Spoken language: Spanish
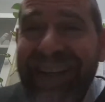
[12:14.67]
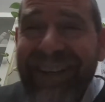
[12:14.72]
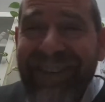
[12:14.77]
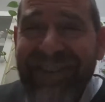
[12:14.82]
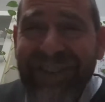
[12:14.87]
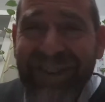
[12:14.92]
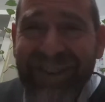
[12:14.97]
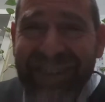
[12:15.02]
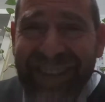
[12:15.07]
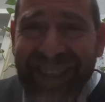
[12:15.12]
que
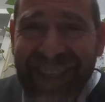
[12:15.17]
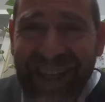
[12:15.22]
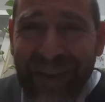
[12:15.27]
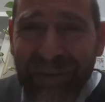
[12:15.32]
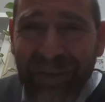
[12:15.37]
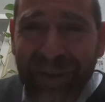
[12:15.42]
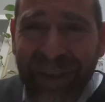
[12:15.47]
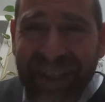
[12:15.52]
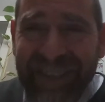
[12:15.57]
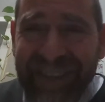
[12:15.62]
nosotros
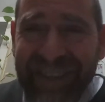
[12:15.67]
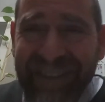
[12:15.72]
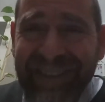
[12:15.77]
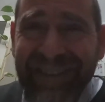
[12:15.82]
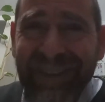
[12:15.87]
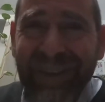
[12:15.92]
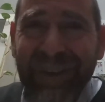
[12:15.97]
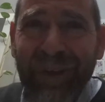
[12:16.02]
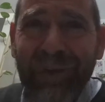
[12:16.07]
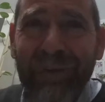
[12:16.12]
tengamos una
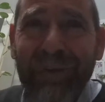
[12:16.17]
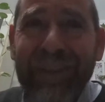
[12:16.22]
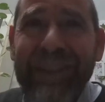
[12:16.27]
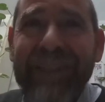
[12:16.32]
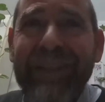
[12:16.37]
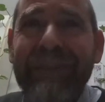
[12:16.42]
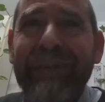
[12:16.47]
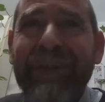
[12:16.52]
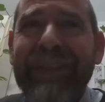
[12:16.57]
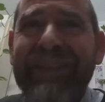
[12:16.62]
intención como
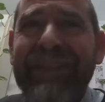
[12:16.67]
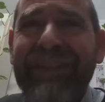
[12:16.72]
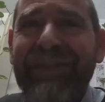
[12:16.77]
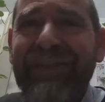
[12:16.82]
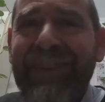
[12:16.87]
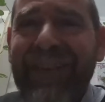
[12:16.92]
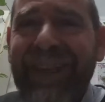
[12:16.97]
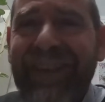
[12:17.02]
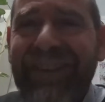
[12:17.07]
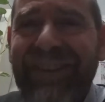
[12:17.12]
esta para
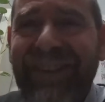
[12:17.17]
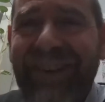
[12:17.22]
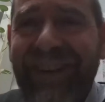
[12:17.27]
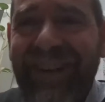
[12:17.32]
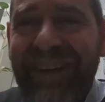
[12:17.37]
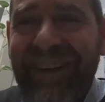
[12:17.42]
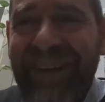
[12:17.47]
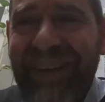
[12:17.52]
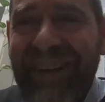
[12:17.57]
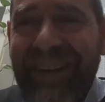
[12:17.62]
servir a Dios.
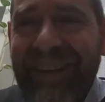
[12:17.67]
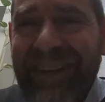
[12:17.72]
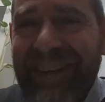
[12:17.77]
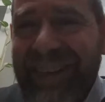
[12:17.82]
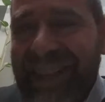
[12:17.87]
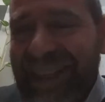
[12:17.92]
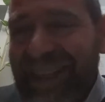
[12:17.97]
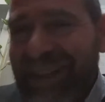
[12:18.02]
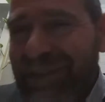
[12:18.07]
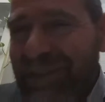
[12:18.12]

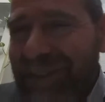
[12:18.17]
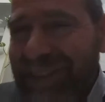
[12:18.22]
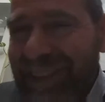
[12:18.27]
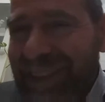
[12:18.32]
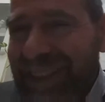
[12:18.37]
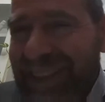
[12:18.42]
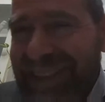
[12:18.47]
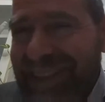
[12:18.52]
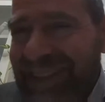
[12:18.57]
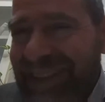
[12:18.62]
Queremos
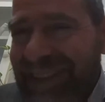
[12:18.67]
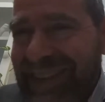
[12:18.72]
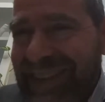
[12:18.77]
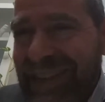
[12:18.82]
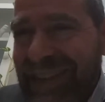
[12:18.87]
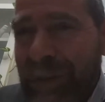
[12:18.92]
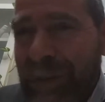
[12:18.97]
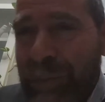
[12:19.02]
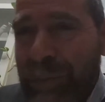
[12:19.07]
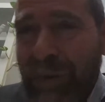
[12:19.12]
ser
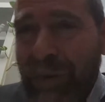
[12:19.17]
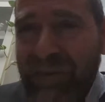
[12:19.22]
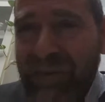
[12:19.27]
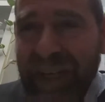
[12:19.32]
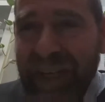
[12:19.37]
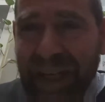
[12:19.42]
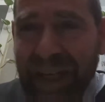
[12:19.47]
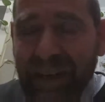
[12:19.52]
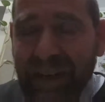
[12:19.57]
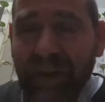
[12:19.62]
hasidimos,
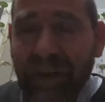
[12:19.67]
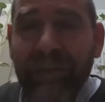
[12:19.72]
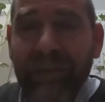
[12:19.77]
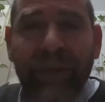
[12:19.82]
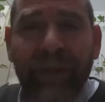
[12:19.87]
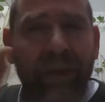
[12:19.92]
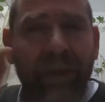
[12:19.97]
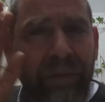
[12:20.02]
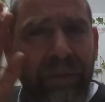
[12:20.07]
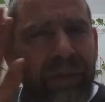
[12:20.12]
purificarnos.
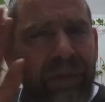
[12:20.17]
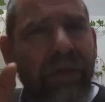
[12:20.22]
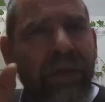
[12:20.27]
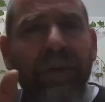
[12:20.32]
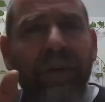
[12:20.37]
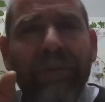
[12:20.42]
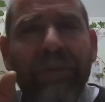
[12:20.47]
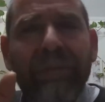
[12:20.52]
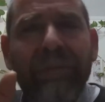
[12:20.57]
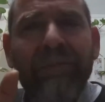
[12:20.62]

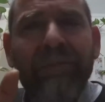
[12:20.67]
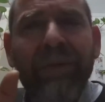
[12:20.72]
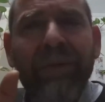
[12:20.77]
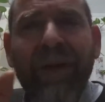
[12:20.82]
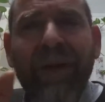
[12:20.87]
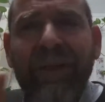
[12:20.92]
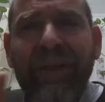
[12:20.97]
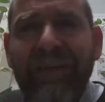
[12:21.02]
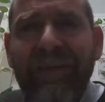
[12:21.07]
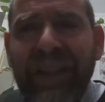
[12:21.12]
No,
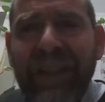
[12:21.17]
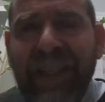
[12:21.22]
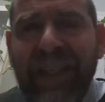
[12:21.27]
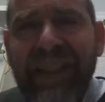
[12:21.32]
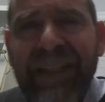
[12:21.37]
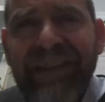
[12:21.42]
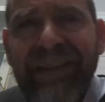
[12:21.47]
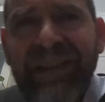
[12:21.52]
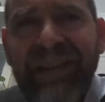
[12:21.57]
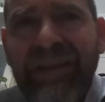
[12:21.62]
pero al nivel de
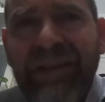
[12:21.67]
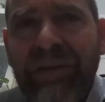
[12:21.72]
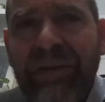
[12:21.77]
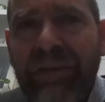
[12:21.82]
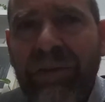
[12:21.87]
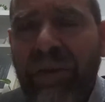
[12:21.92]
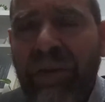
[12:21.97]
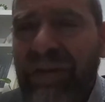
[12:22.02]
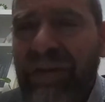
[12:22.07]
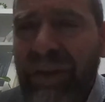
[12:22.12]
hasid
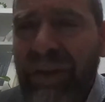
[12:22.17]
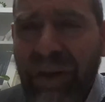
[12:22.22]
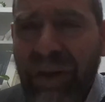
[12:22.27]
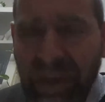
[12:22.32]
todavía no